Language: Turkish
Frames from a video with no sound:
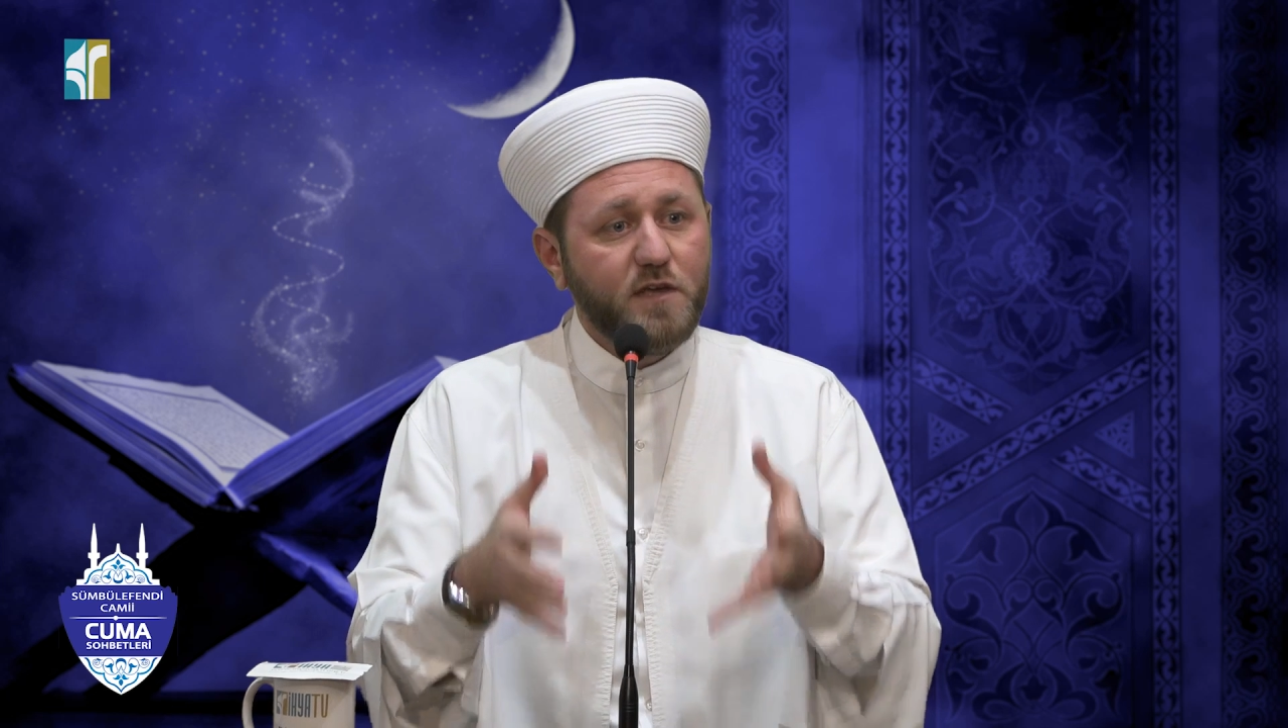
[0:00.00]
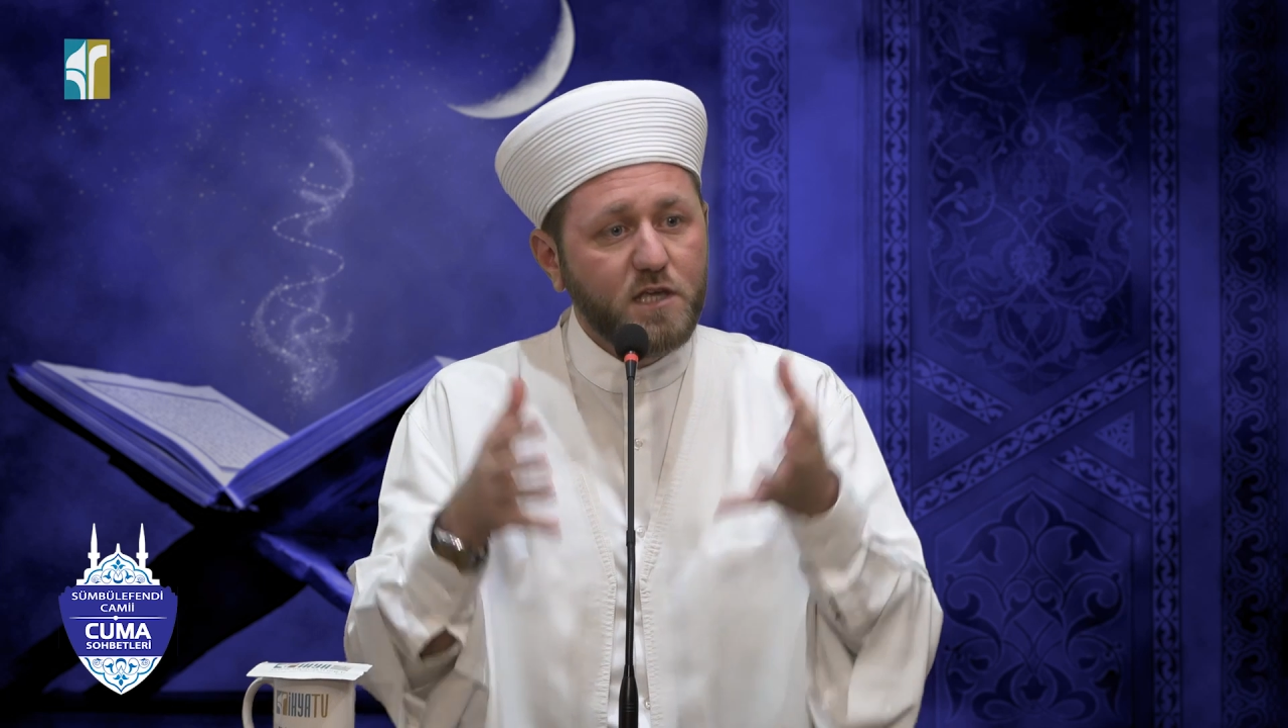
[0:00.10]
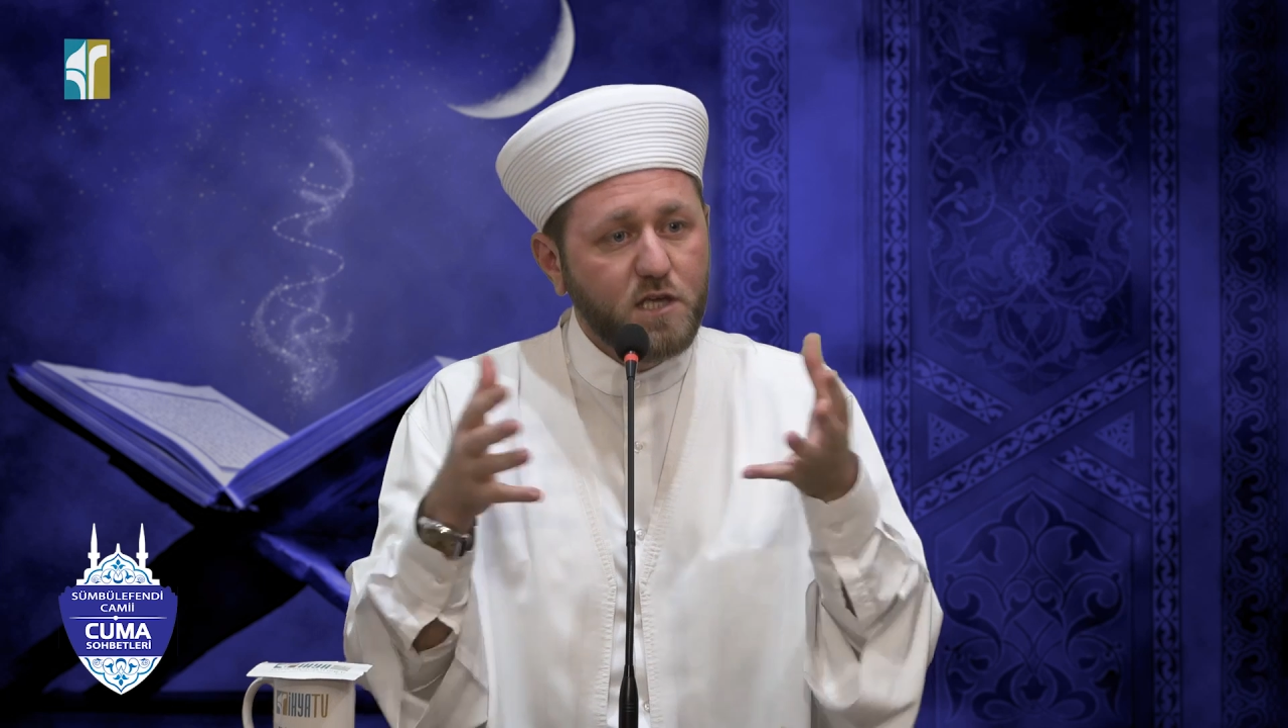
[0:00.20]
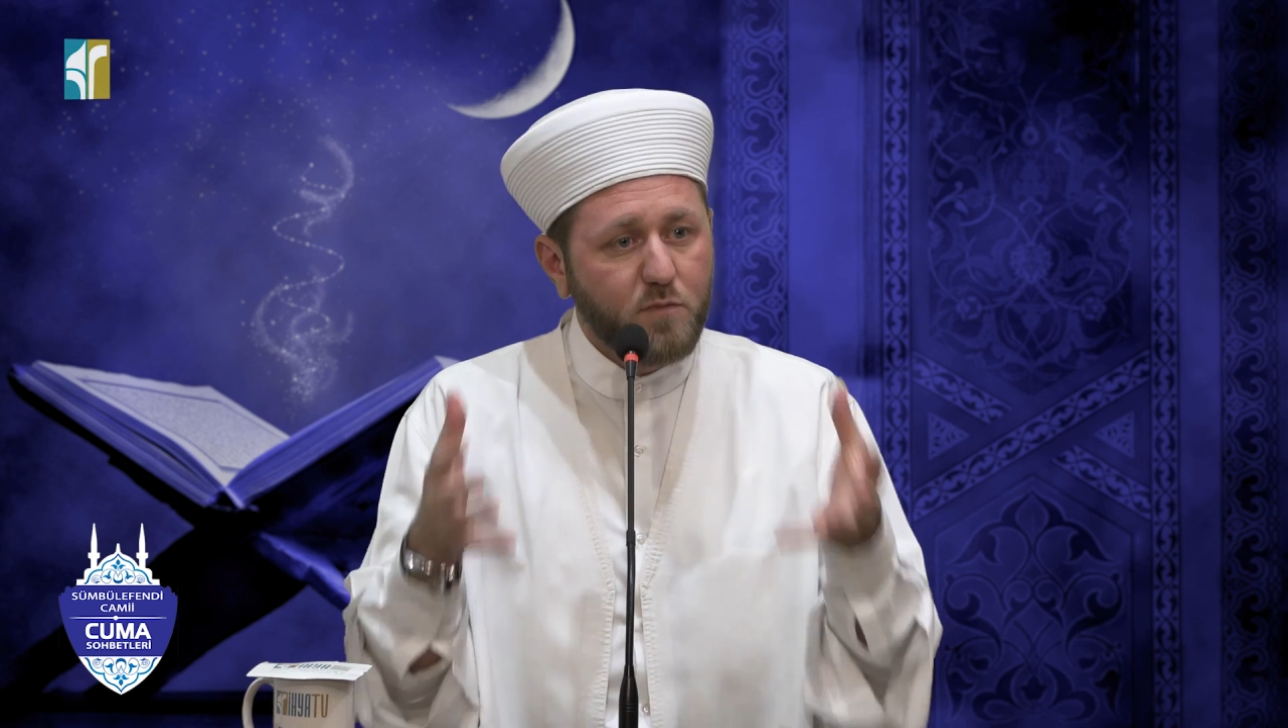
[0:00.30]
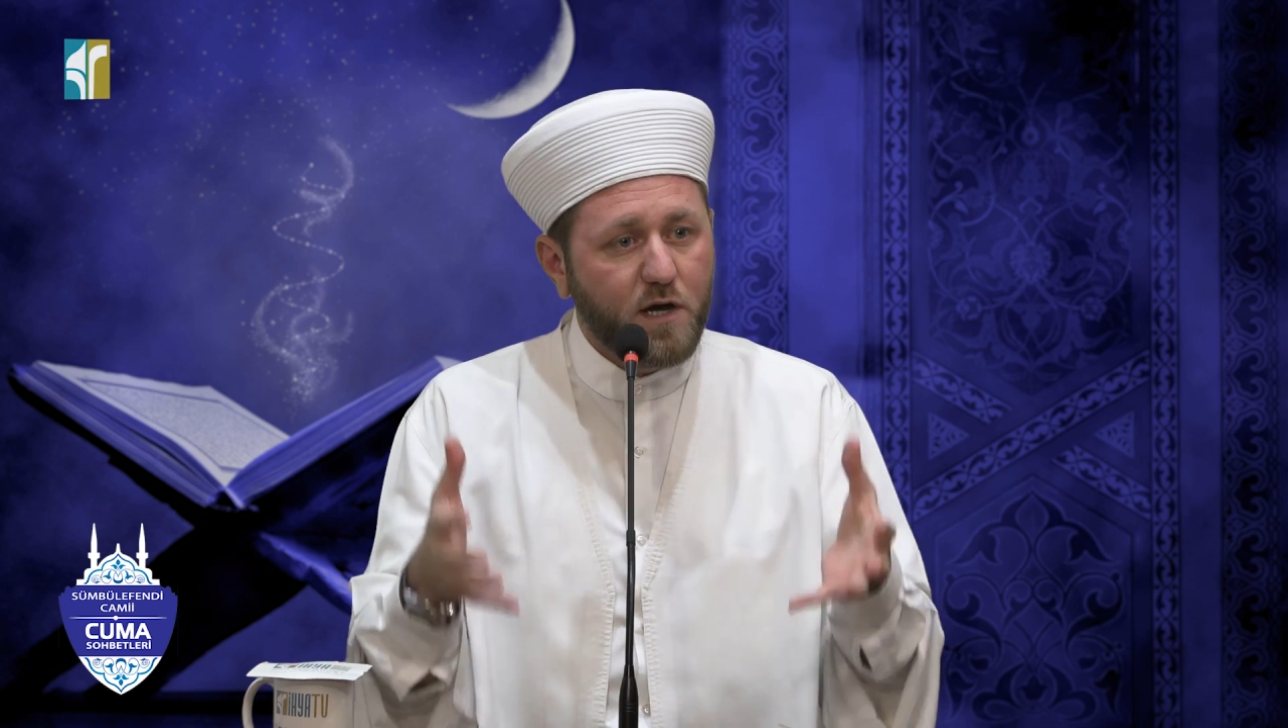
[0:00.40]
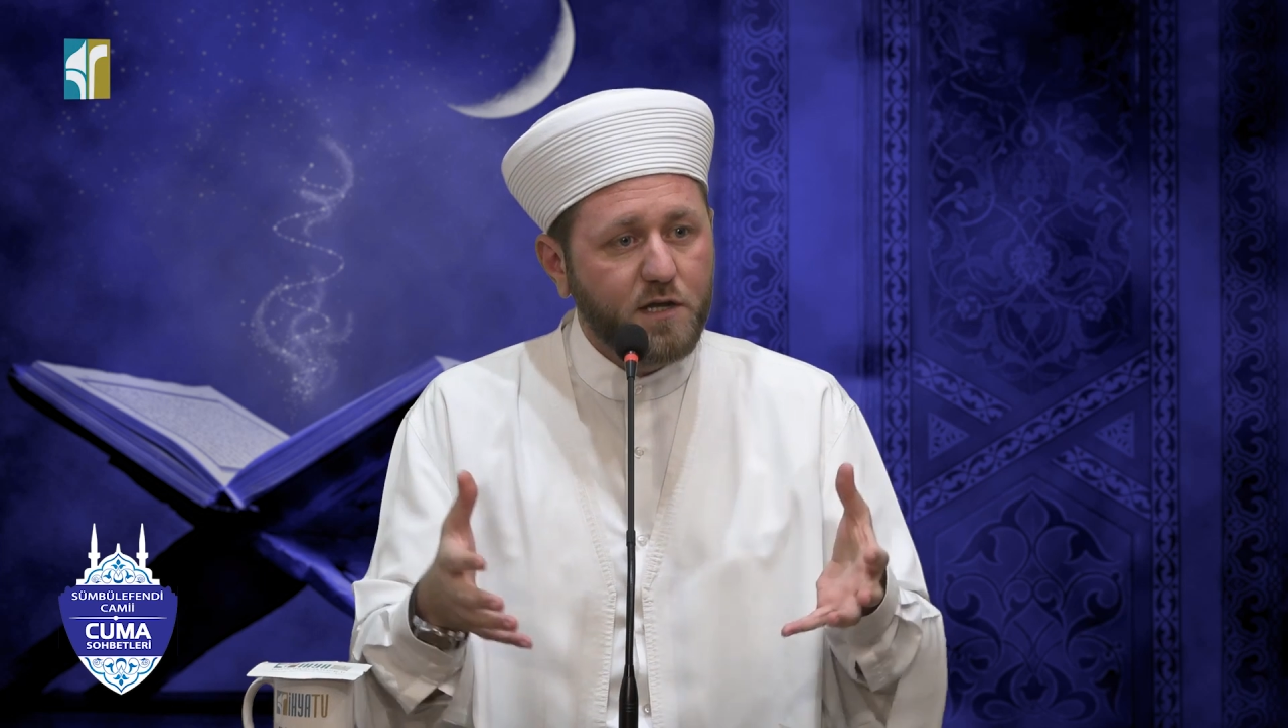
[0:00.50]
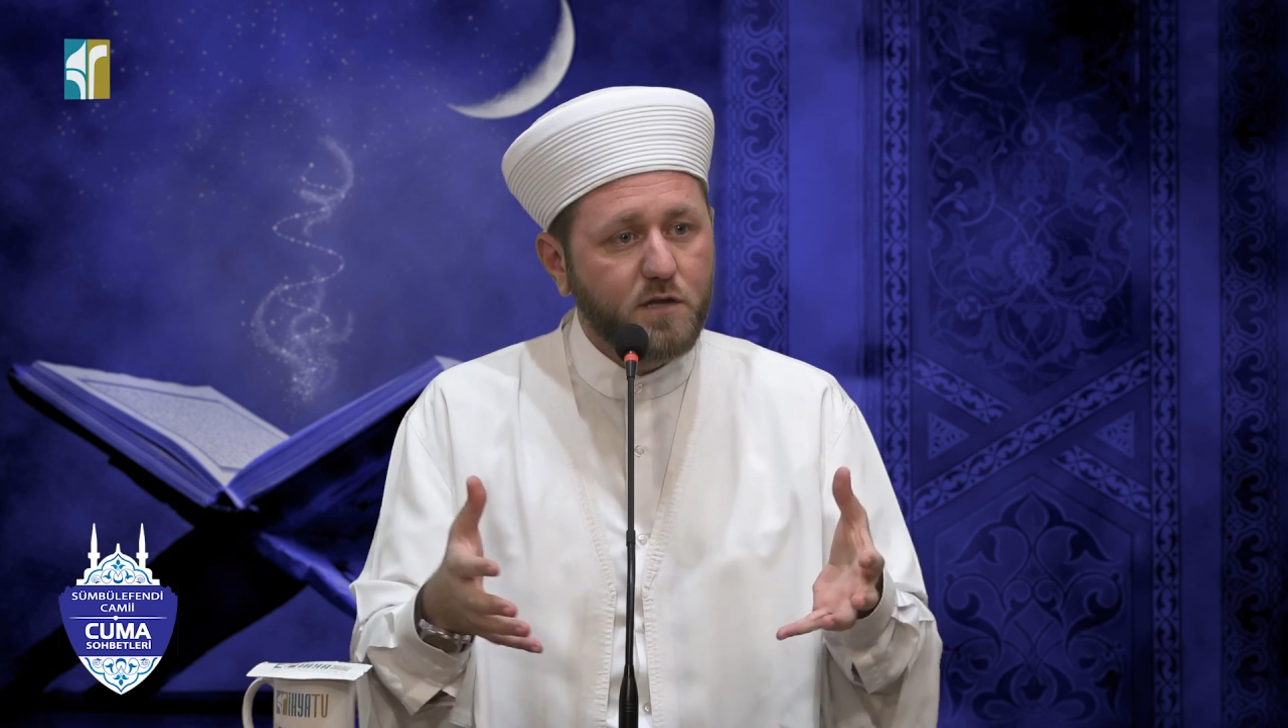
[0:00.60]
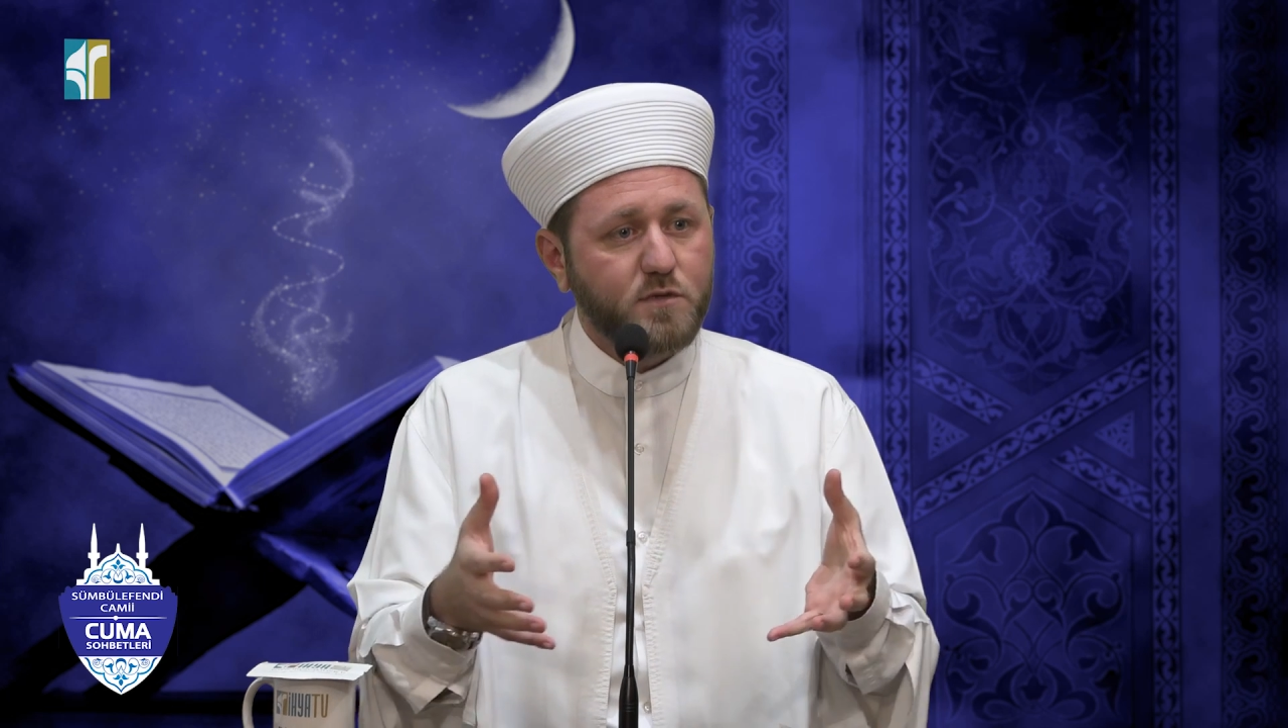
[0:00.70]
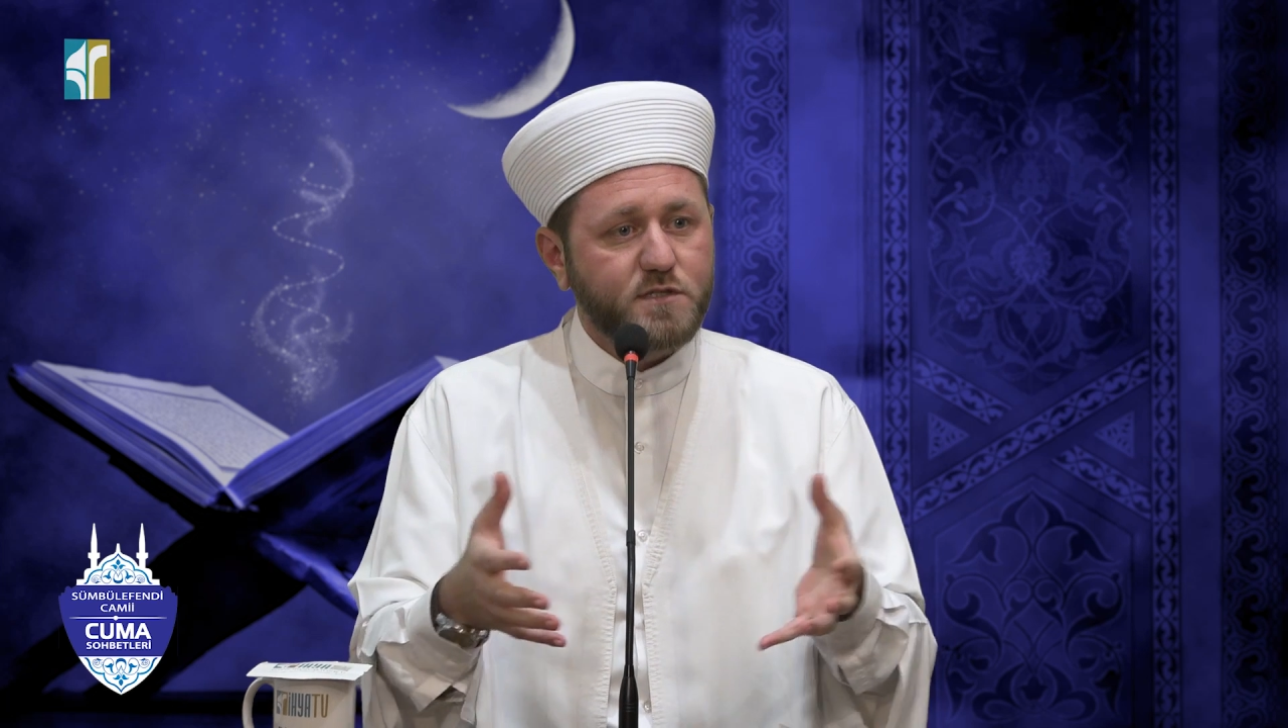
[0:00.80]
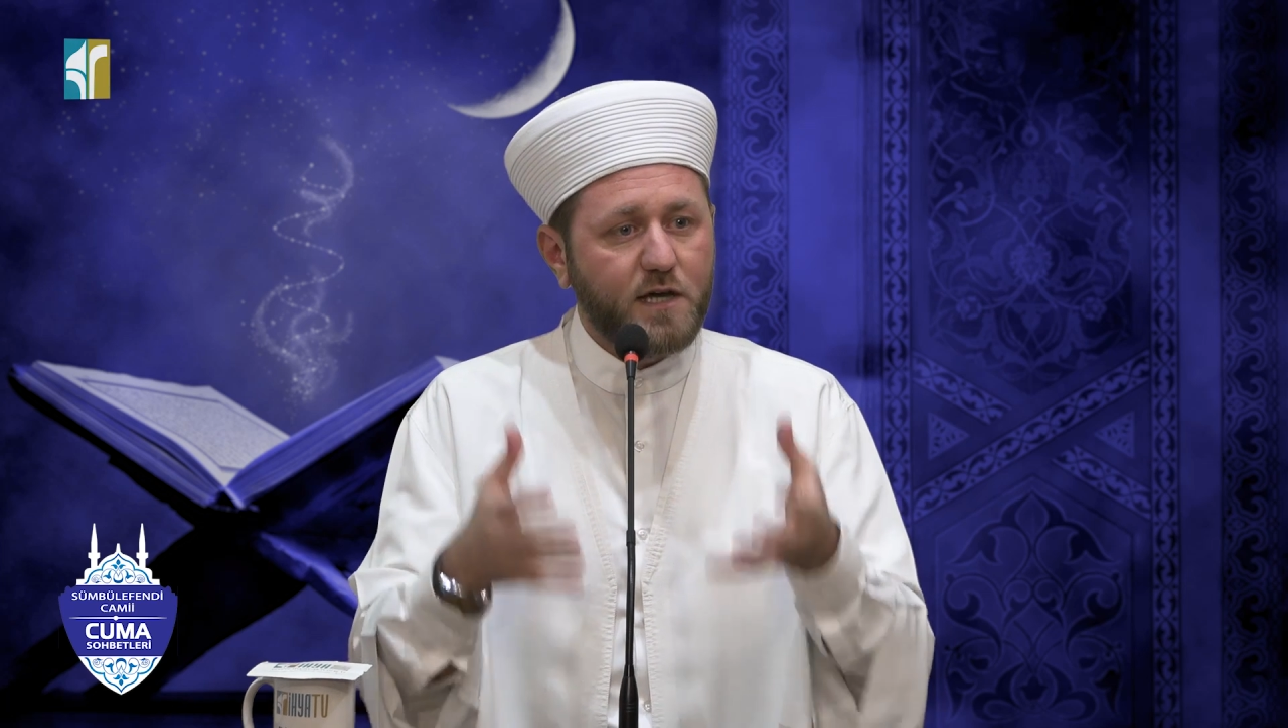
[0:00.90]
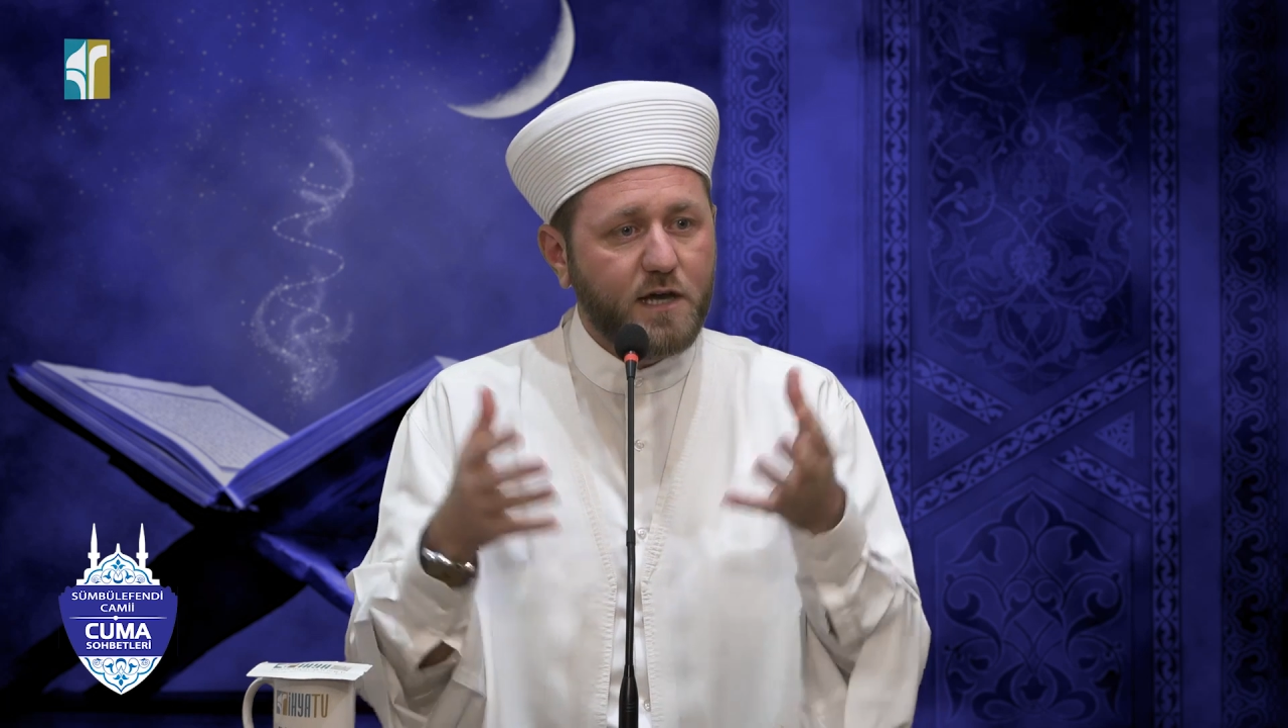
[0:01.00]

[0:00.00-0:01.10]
ve imanımıza,